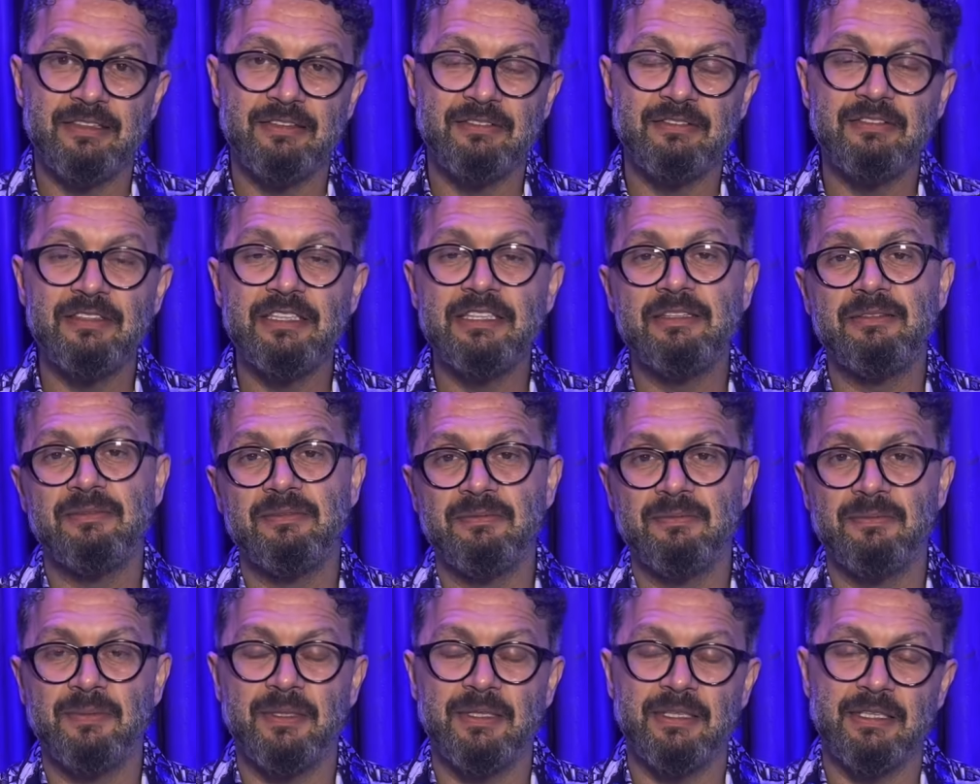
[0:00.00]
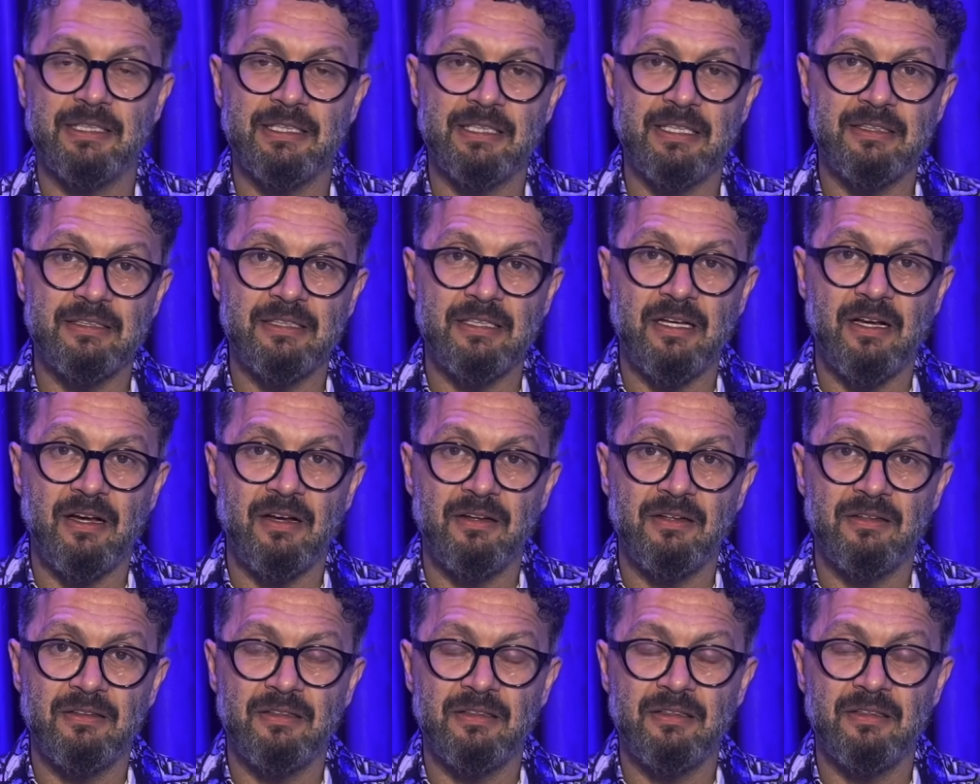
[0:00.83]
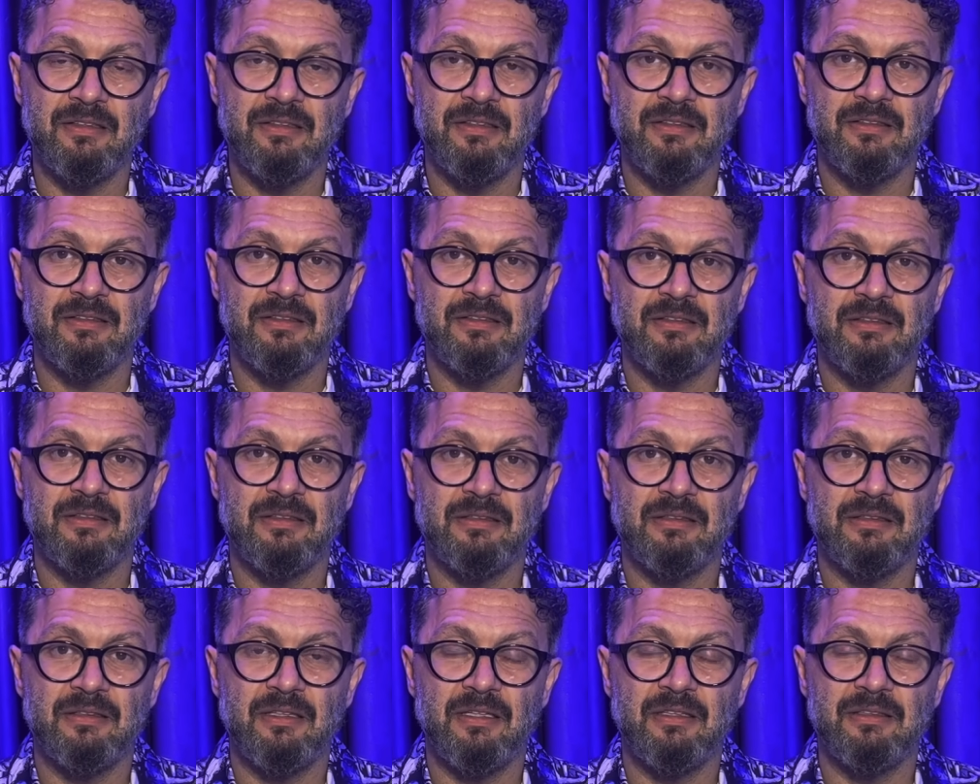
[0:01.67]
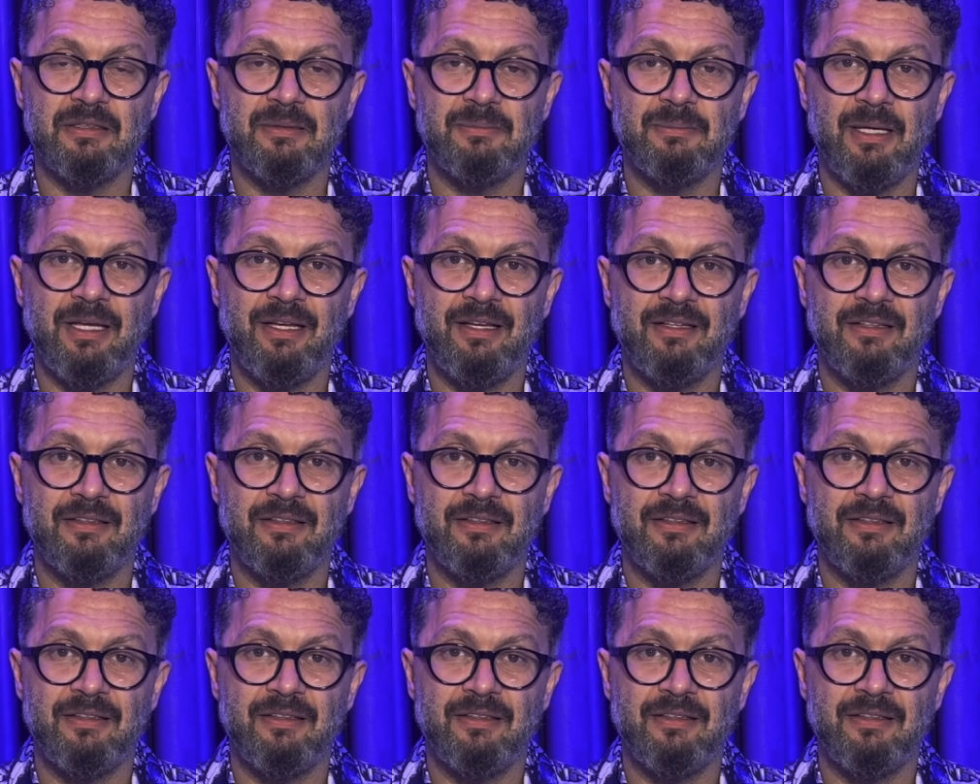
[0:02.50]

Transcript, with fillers: Verin parayı geri ya. Ha? Hadi be.